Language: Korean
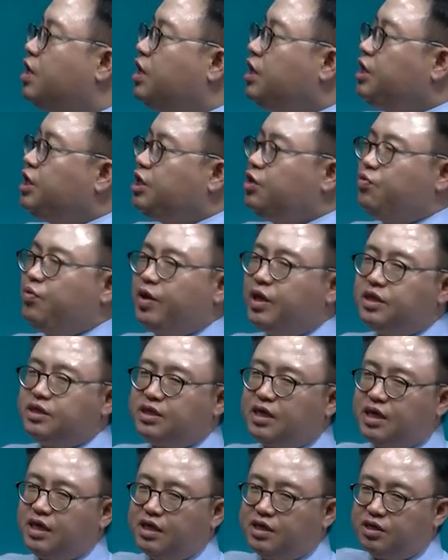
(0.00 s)
이
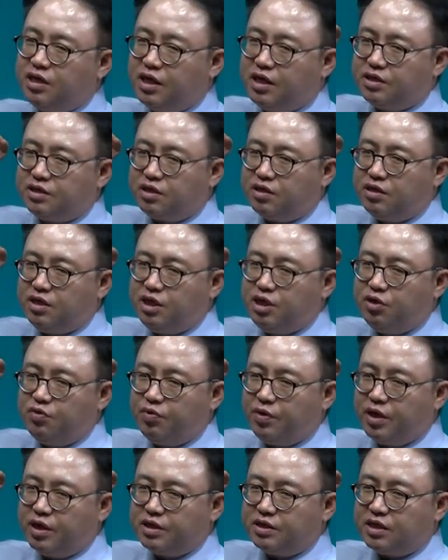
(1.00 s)
회사에 대해서 이
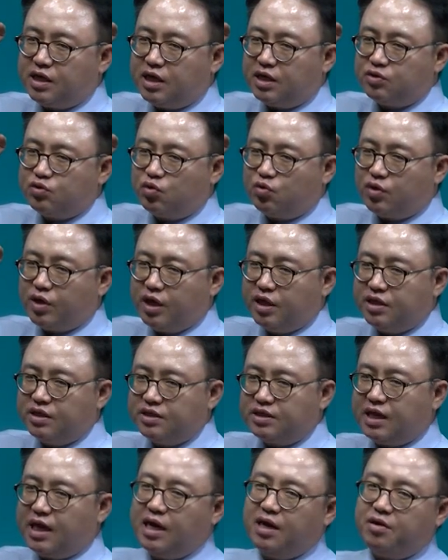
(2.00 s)
회사가 속해 있는
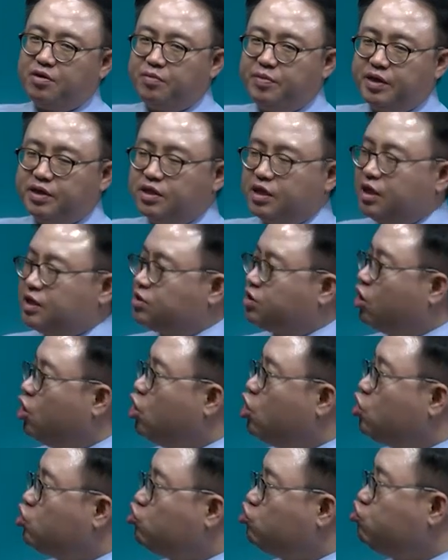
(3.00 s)
산업에 대해서
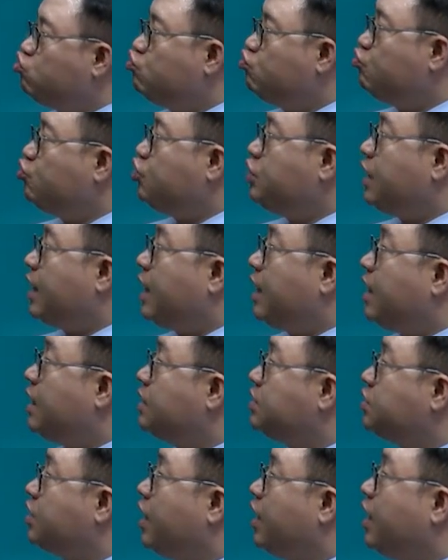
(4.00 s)
충분히
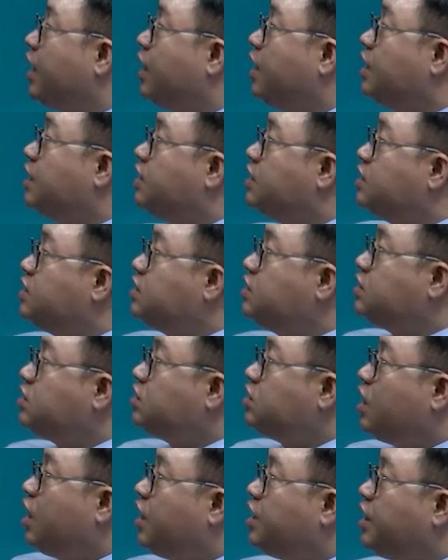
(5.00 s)
알 때
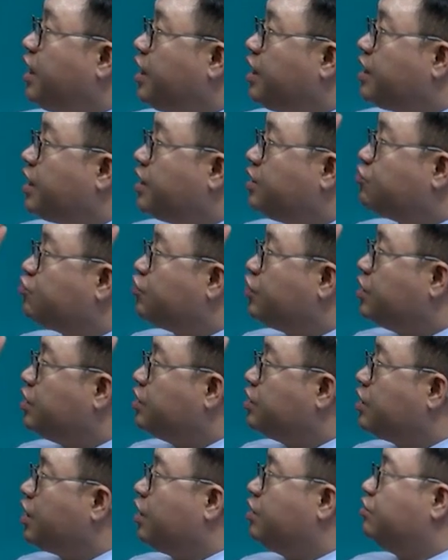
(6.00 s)
그때 얘기할 수
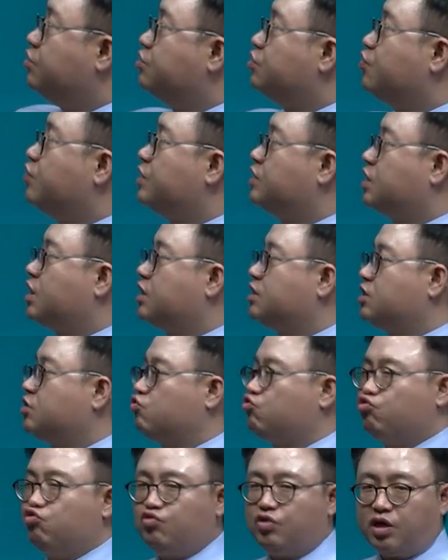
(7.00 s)
있는 게 이거죠. 회사 가장
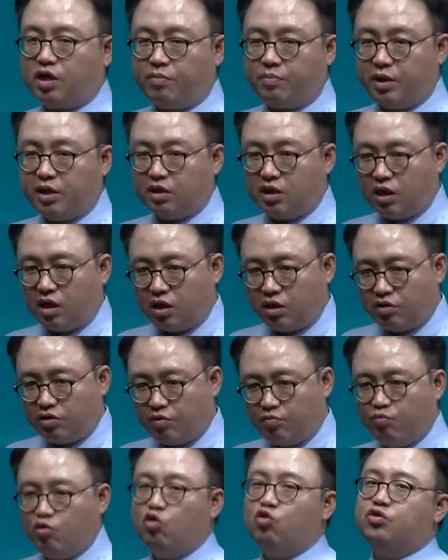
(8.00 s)
중요하게 판단하는 게
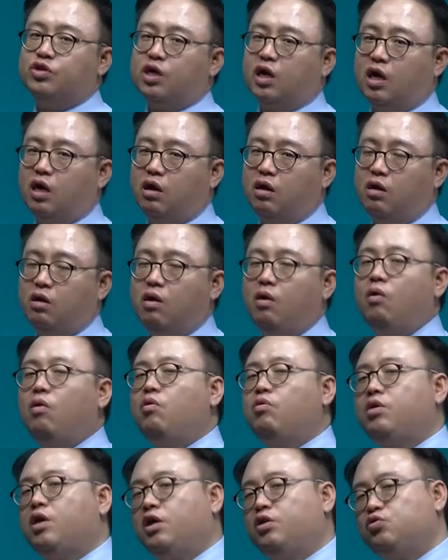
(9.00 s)
뭐냐.
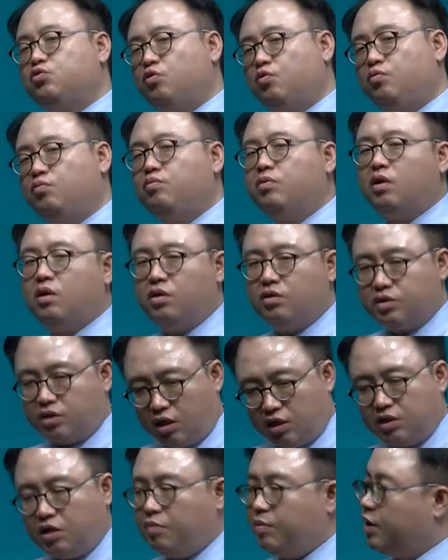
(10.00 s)
어, 얘는 좀
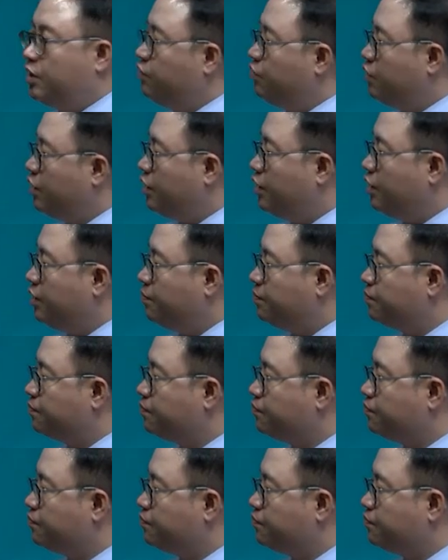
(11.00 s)
찾아봤네.